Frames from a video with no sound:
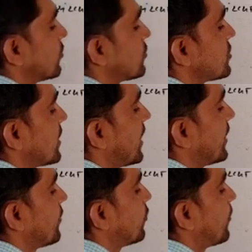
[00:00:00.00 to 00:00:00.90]
तो
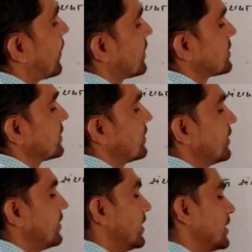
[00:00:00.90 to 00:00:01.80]
चार इंटू पांच
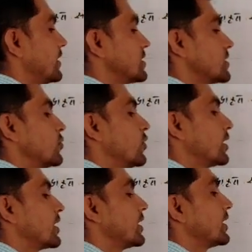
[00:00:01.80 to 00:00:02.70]
यानी कि इसके
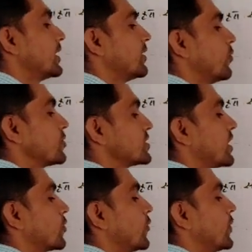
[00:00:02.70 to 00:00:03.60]
गुणनखंड किए और
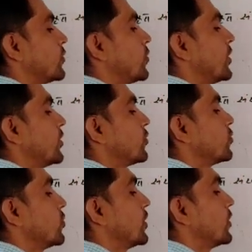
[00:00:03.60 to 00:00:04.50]
चार को फिर दो
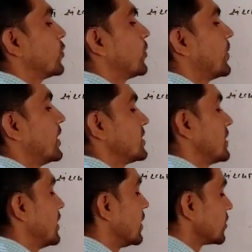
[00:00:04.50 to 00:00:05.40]
इंटू दो इंटू
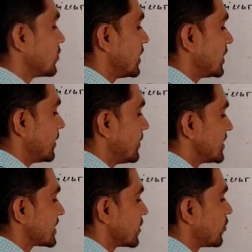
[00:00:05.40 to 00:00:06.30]
पांच तो देखिए
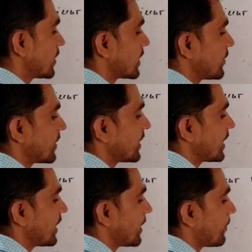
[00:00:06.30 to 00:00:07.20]
बीस के गुणनखंड में
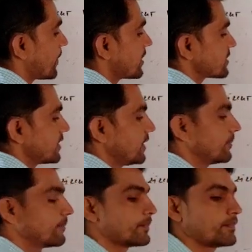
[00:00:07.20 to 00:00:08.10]
क्या आया पांच
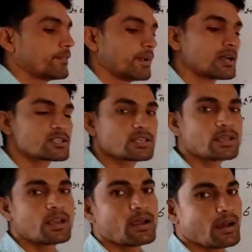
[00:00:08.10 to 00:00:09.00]
आया पांच
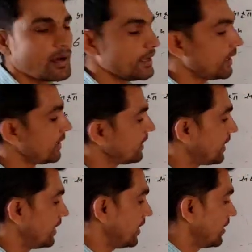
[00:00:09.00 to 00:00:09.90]
आया
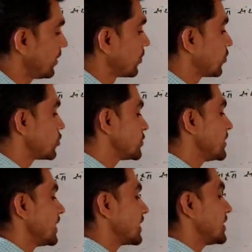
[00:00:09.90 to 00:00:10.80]
ही आया
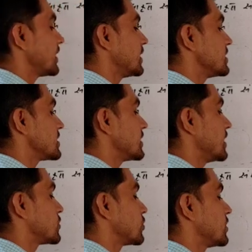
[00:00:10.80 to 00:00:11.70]
कुछ भी लेके देख लीजिए
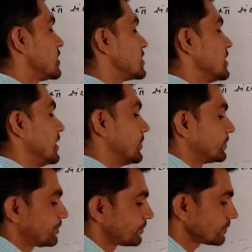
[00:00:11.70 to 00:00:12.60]
जैसे 130
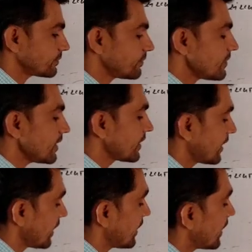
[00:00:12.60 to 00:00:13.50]
लिया
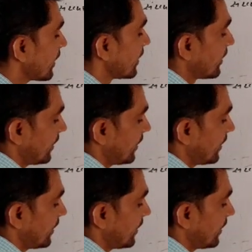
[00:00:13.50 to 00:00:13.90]
क्या लिया